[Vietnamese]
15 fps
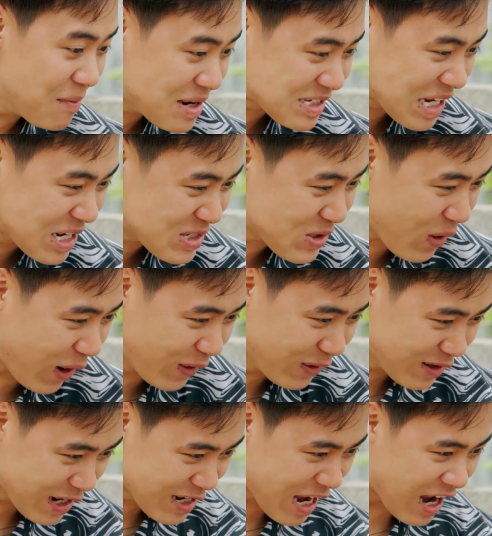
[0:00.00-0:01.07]
Hơi bị xịn sò
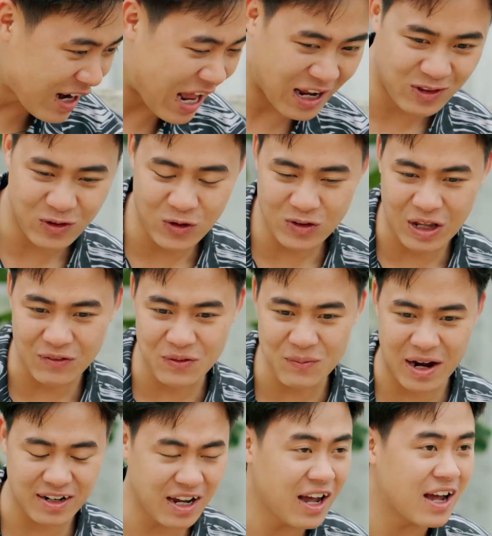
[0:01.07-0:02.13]
luôn đấy nhá Này tôi nói thật với
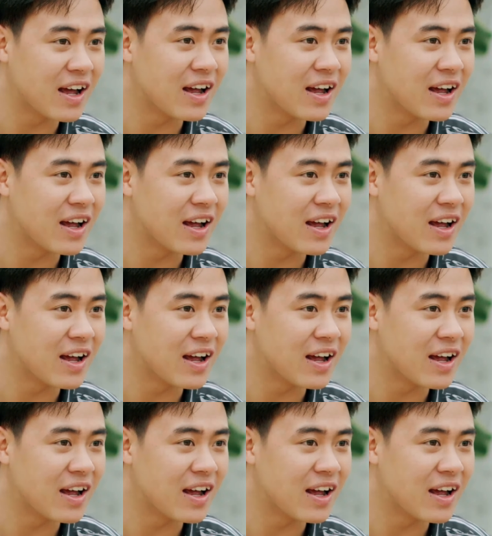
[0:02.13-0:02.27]
bạn nhá